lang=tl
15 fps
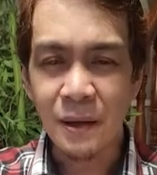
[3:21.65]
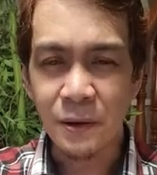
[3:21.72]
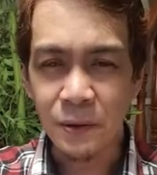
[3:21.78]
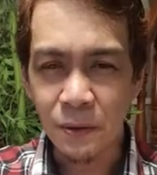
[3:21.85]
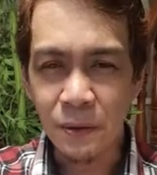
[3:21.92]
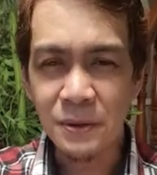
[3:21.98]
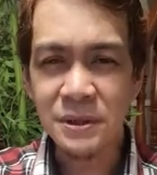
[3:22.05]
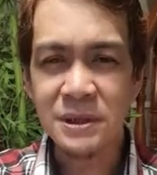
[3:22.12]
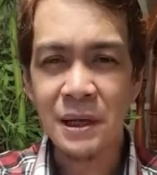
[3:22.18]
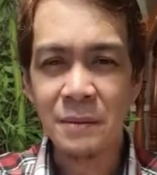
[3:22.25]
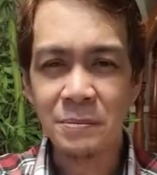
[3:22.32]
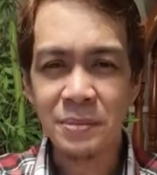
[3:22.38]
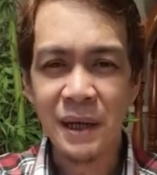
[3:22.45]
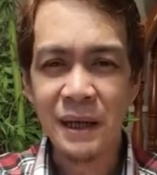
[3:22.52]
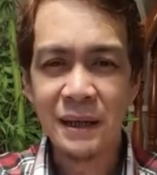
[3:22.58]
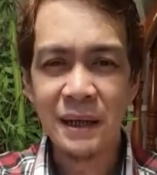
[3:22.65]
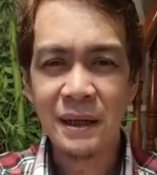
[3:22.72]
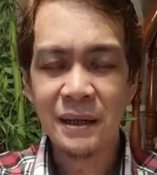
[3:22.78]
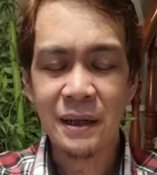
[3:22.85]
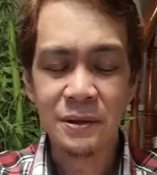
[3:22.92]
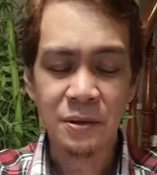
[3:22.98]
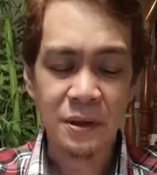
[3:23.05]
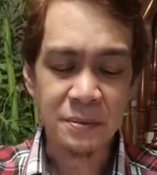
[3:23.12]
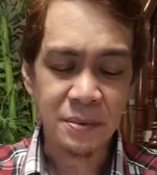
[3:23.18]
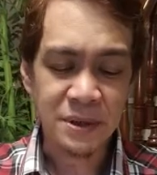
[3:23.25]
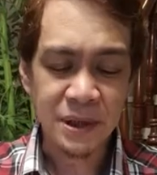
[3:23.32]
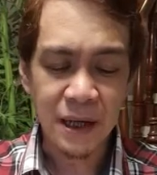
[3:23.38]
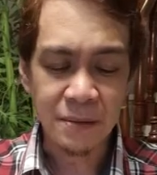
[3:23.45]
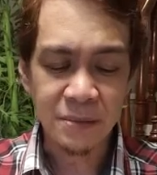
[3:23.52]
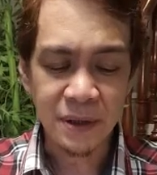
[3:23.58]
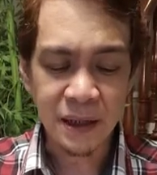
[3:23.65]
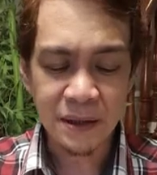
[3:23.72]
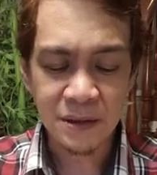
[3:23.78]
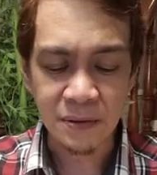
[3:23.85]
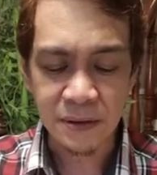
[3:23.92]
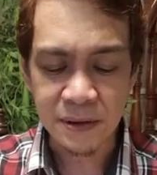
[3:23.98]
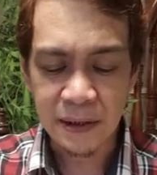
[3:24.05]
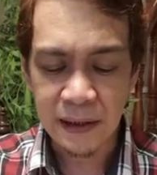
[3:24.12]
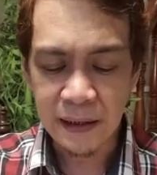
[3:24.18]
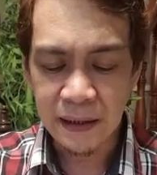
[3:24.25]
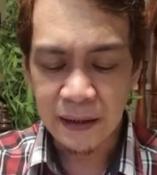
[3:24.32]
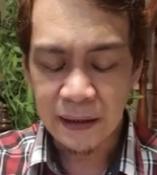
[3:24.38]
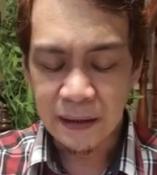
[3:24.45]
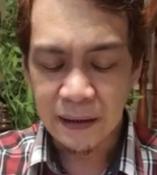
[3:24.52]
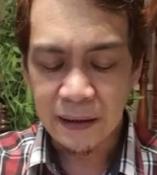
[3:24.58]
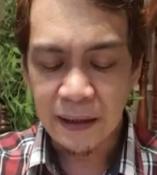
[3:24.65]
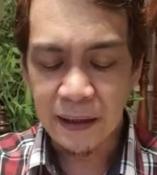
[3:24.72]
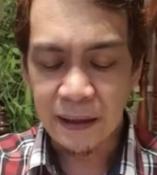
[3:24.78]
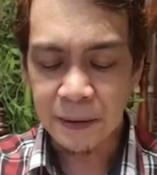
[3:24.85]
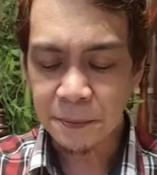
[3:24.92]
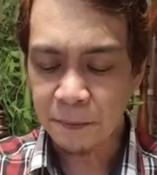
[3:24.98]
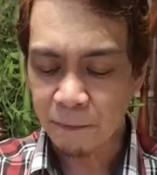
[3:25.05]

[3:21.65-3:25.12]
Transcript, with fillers: rules ng prayer, katulad po sinabi ni Jesus, na